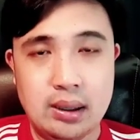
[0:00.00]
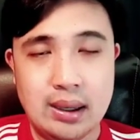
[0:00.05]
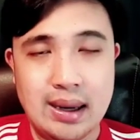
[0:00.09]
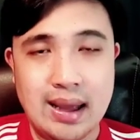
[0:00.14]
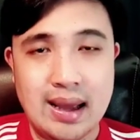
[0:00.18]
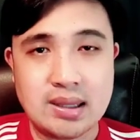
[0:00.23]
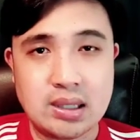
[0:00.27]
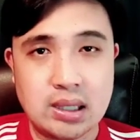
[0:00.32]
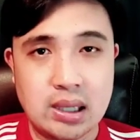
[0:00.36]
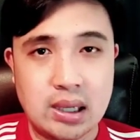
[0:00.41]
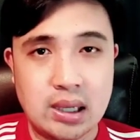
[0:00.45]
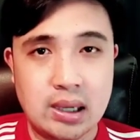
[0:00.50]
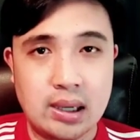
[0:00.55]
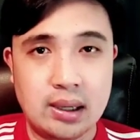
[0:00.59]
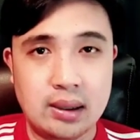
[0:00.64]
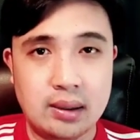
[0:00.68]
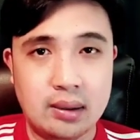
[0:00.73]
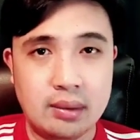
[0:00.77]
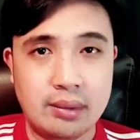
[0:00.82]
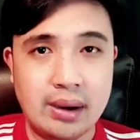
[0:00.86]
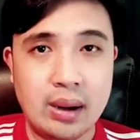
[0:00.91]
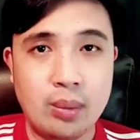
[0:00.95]
น่าจะ
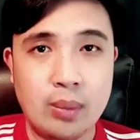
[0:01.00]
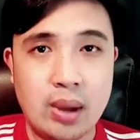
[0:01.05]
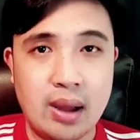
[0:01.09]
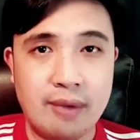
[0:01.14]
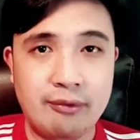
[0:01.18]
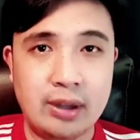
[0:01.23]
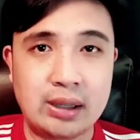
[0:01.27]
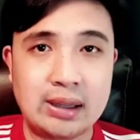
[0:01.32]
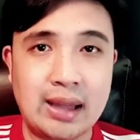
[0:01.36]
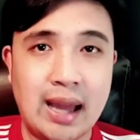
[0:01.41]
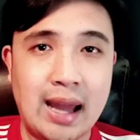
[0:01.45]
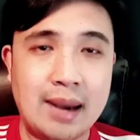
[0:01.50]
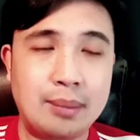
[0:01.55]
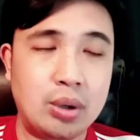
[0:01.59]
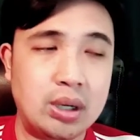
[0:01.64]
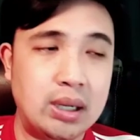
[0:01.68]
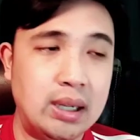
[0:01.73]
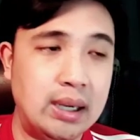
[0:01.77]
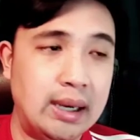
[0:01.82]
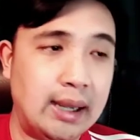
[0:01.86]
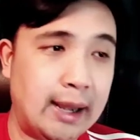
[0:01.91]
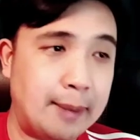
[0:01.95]
เร่งความฟิตทันพ
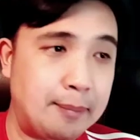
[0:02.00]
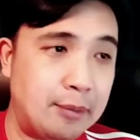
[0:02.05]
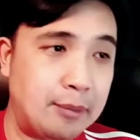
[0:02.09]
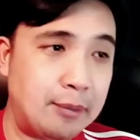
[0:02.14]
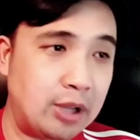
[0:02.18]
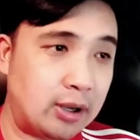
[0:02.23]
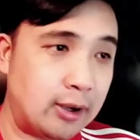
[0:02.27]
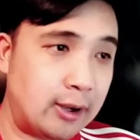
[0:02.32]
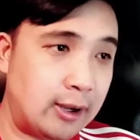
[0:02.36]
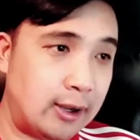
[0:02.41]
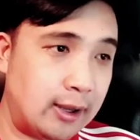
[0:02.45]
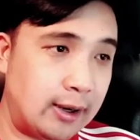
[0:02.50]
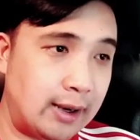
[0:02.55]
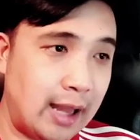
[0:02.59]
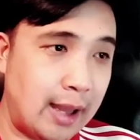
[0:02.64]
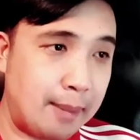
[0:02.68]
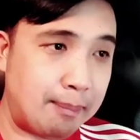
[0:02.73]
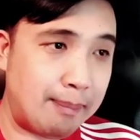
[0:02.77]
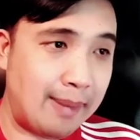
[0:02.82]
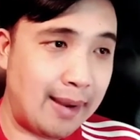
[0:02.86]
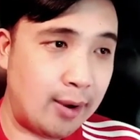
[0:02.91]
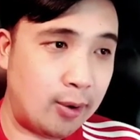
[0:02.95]
อดีนะครับ แล้วก็ห
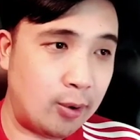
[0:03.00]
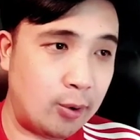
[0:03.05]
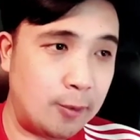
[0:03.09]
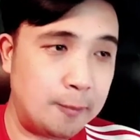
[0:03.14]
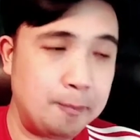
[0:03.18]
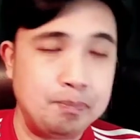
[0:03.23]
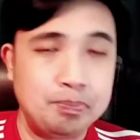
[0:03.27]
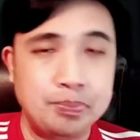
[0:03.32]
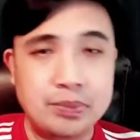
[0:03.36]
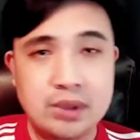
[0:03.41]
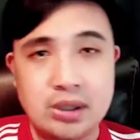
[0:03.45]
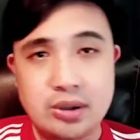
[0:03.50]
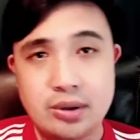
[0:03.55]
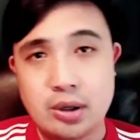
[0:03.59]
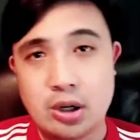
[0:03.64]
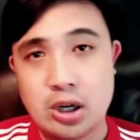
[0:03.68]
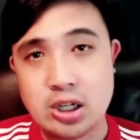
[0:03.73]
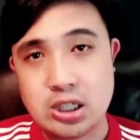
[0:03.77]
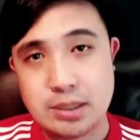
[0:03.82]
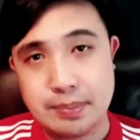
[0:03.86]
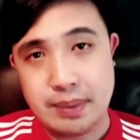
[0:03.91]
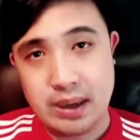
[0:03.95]
น้าเป้า
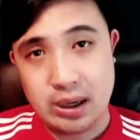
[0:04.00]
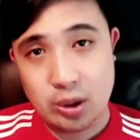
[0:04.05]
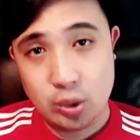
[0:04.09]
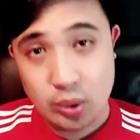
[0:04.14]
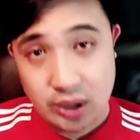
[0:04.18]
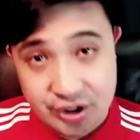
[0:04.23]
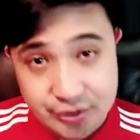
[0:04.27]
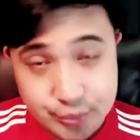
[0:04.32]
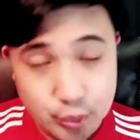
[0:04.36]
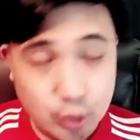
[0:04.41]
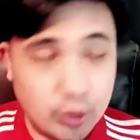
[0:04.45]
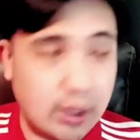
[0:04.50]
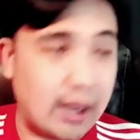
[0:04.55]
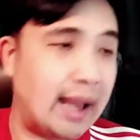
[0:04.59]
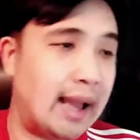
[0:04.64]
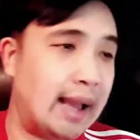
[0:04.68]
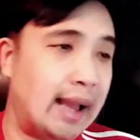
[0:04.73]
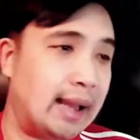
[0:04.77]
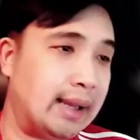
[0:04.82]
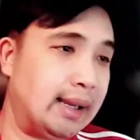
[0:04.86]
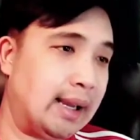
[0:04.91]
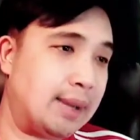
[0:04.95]
ก็จะเป็นลูคัสมู
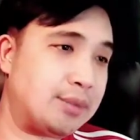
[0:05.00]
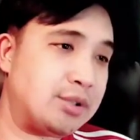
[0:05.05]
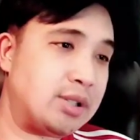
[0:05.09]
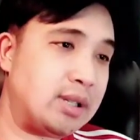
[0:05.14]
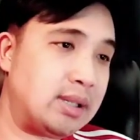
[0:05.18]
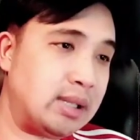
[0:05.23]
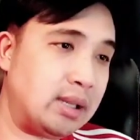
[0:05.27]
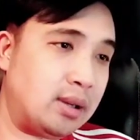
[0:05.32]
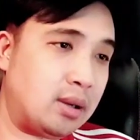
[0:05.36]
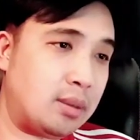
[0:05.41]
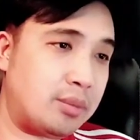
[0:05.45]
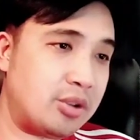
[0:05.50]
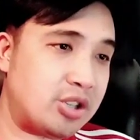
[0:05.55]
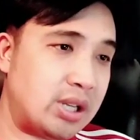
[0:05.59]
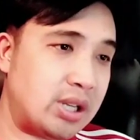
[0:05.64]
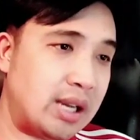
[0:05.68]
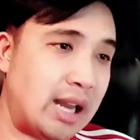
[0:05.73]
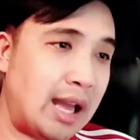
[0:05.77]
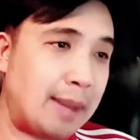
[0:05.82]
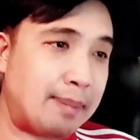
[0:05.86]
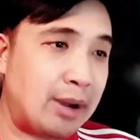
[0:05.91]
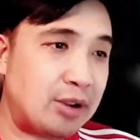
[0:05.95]
รานะครับ ซึ่งจริงก็ไม่ใช่
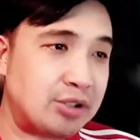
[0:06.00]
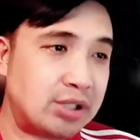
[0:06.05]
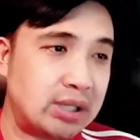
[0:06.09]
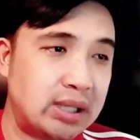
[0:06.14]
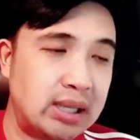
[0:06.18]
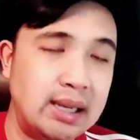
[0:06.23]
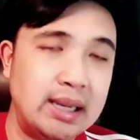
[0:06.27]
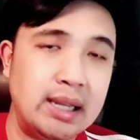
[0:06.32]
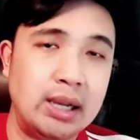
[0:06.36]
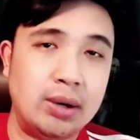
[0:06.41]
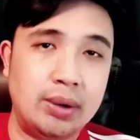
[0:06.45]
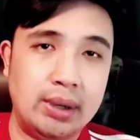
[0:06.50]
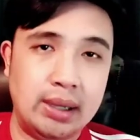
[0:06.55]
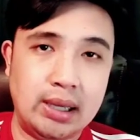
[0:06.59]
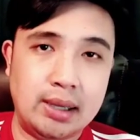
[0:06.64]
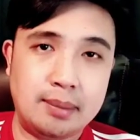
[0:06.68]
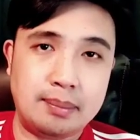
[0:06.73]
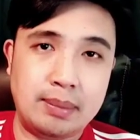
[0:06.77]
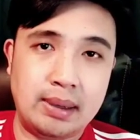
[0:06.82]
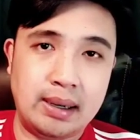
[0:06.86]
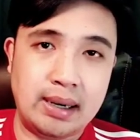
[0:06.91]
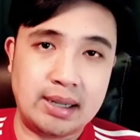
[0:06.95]
หน้าเป้าซะทีเดียวนะ
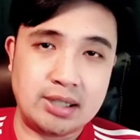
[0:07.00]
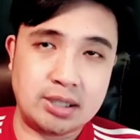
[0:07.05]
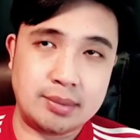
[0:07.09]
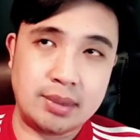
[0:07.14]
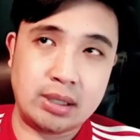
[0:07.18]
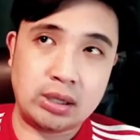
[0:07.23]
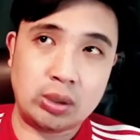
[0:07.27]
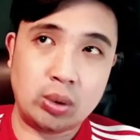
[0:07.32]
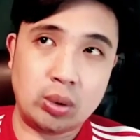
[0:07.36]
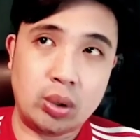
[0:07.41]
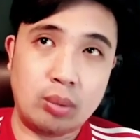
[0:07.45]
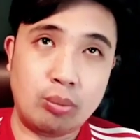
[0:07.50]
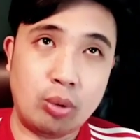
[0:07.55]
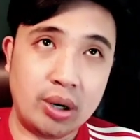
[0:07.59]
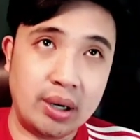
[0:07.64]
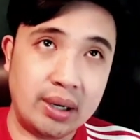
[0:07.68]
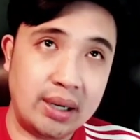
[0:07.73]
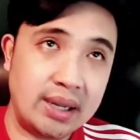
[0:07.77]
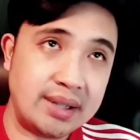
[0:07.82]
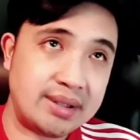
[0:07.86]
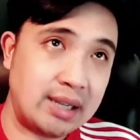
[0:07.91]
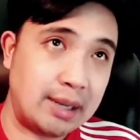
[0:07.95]
ฮะเป็นอาจจะเป็นตัวบน
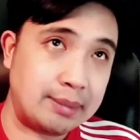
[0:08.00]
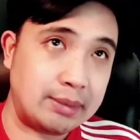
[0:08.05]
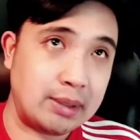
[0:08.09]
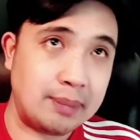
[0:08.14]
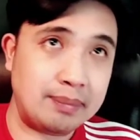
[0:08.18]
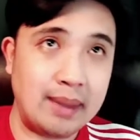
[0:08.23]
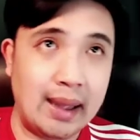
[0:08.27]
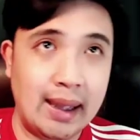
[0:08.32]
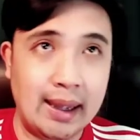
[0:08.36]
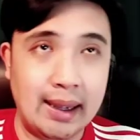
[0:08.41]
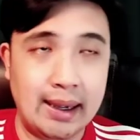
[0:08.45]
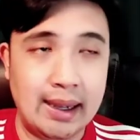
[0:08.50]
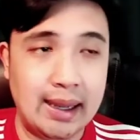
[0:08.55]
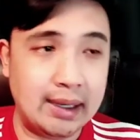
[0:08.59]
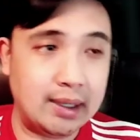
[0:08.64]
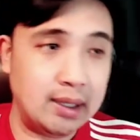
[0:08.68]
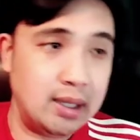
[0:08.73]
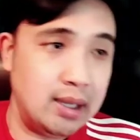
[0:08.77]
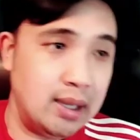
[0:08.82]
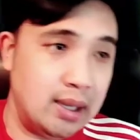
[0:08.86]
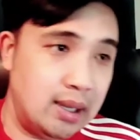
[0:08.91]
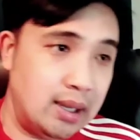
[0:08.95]
ที่สลับตำแหน่งกัน
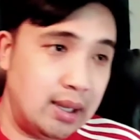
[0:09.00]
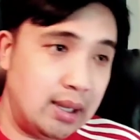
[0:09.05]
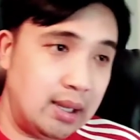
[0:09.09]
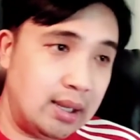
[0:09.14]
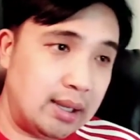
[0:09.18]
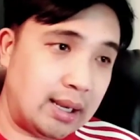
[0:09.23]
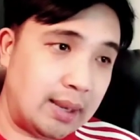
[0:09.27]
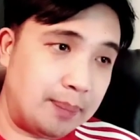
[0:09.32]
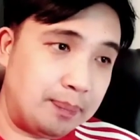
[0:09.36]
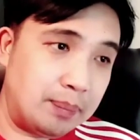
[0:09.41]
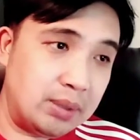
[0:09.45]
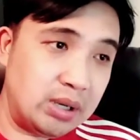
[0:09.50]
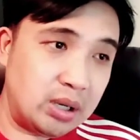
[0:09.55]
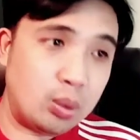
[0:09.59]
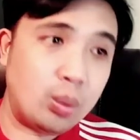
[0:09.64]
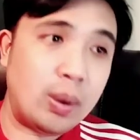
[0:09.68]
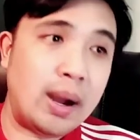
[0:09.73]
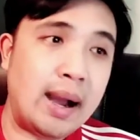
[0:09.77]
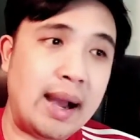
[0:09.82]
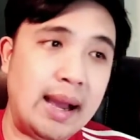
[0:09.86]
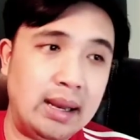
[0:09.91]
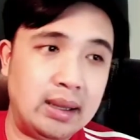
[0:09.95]
กับเบิร์ก
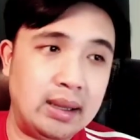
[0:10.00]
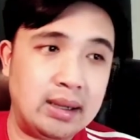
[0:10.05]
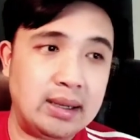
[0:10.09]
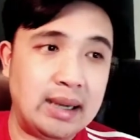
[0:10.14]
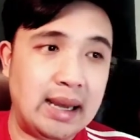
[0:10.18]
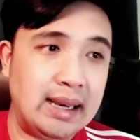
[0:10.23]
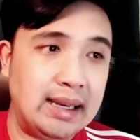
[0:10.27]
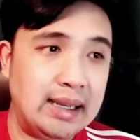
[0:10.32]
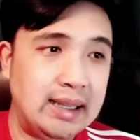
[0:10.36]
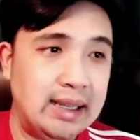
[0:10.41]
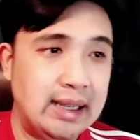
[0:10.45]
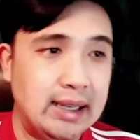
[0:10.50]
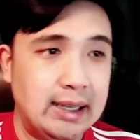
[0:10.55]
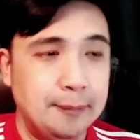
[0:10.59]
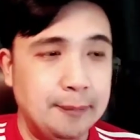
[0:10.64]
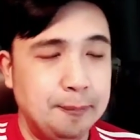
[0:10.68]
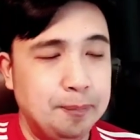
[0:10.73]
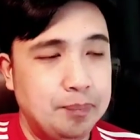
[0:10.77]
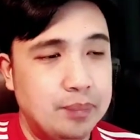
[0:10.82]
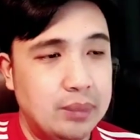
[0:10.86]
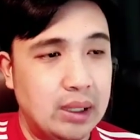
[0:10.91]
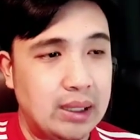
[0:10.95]
ไวแล้วก็อัลลี่
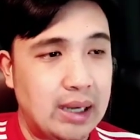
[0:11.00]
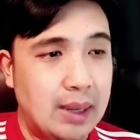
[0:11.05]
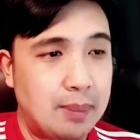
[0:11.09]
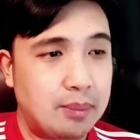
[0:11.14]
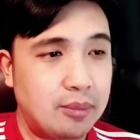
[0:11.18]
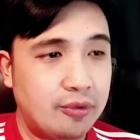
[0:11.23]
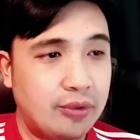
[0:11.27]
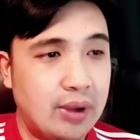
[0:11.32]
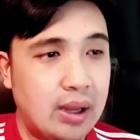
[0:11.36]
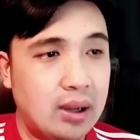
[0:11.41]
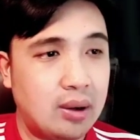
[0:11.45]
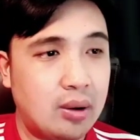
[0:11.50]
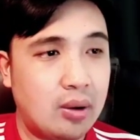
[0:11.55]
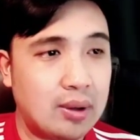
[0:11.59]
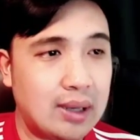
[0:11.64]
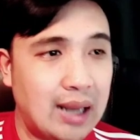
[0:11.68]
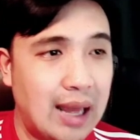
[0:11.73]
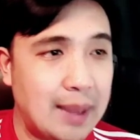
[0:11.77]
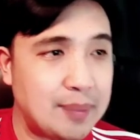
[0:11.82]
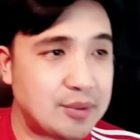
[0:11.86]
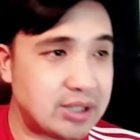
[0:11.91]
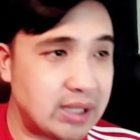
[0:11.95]
นะครับฝั่งของ
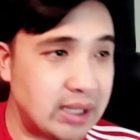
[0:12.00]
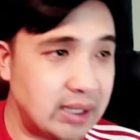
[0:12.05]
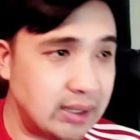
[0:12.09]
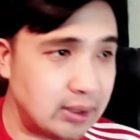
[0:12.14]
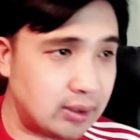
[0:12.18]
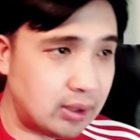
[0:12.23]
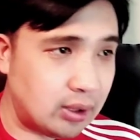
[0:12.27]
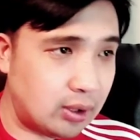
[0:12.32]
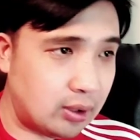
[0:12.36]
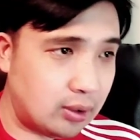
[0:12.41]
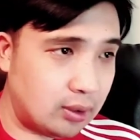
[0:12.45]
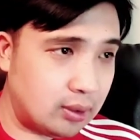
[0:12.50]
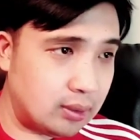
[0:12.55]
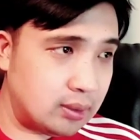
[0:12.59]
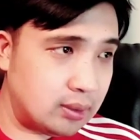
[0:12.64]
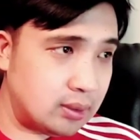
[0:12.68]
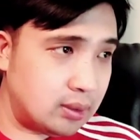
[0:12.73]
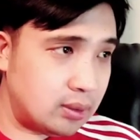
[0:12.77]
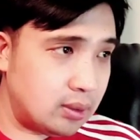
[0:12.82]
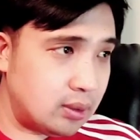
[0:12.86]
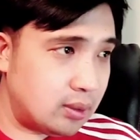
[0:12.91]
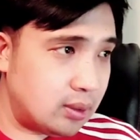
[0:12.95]
ไลฟ์ซิกของ
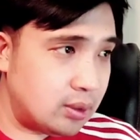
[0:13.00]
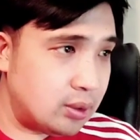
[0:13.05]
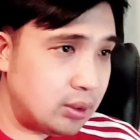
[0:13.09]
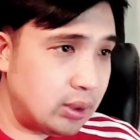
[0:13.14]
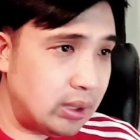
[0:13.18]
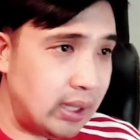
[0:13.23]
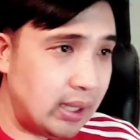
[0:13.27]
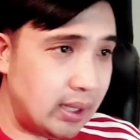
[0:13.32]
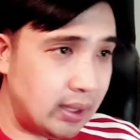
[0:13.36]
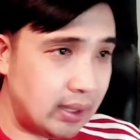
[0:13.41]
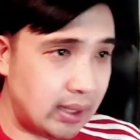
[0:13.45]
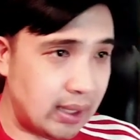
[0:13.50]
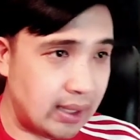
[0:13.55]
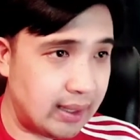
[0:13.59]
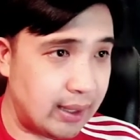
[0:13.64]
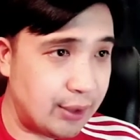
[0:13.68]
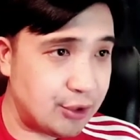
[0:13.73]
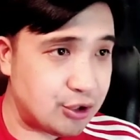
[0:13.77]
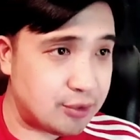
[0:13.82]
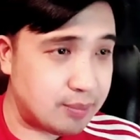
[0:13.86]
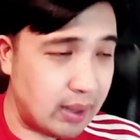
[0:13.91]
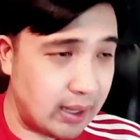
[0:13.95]
ยูเลียนไน
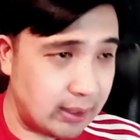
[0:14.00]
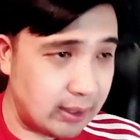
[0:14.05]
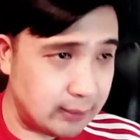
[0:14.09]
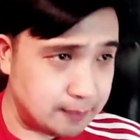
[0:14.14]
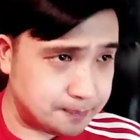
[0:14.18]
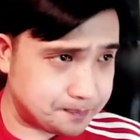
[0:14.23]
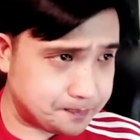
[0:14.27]
เกลส์มัน